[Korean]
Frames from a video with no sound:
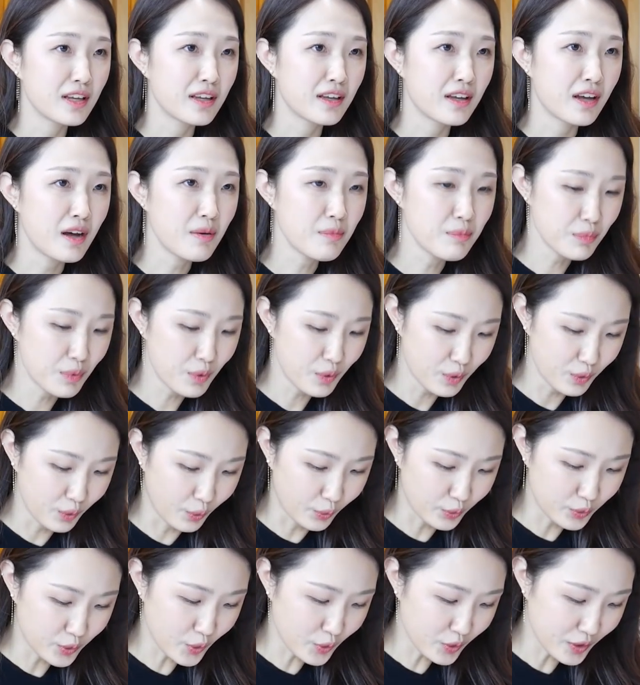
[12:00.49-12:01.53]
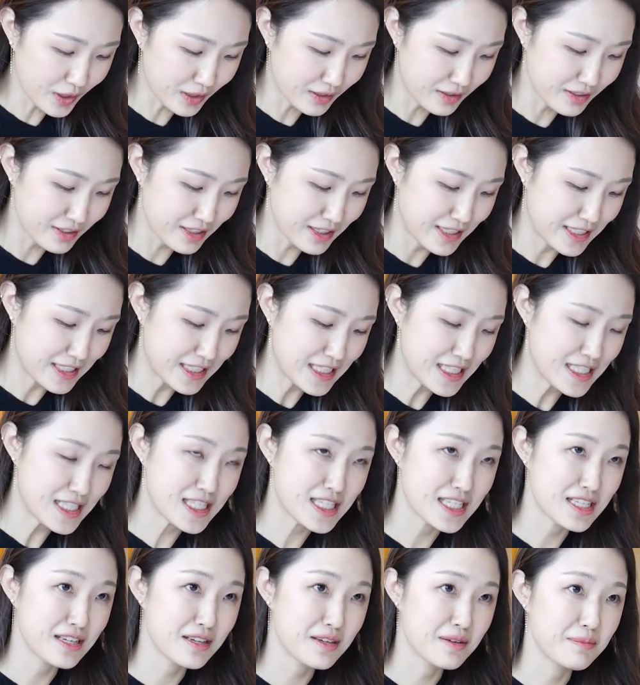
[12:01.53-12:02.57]
한번 어떤 댓글이
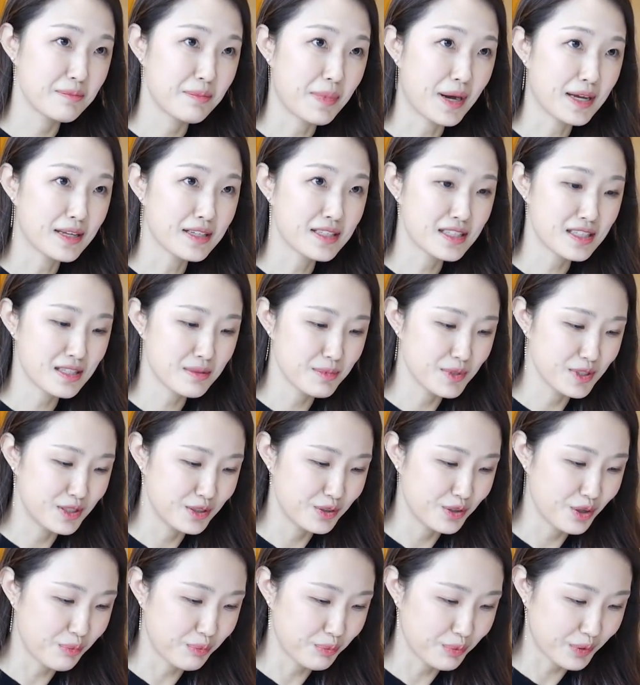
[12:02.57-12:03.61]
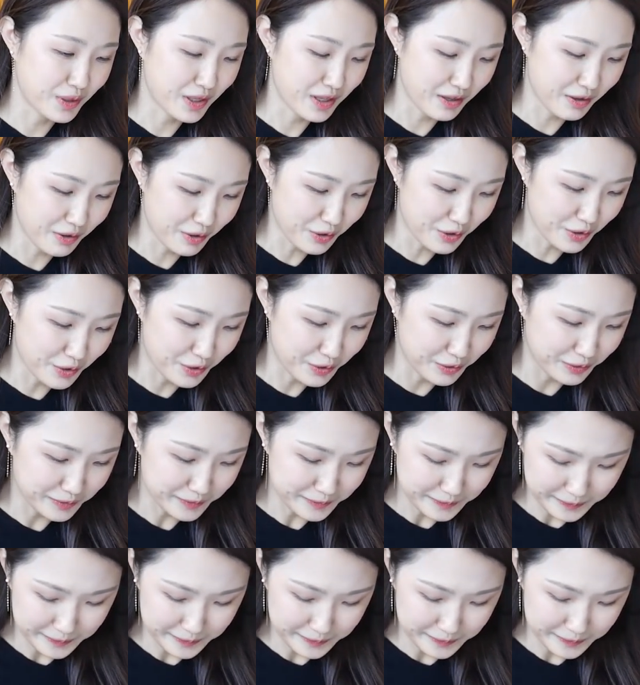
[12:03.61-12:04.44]
있는지 네. 말씀을 드려볼게요. 그러세요.